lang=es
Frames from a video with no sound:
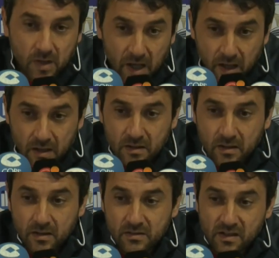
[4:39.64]

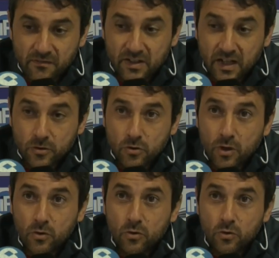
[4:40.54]
el San Fernando no
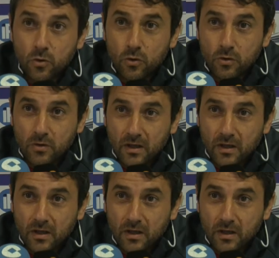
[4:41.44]
es un club,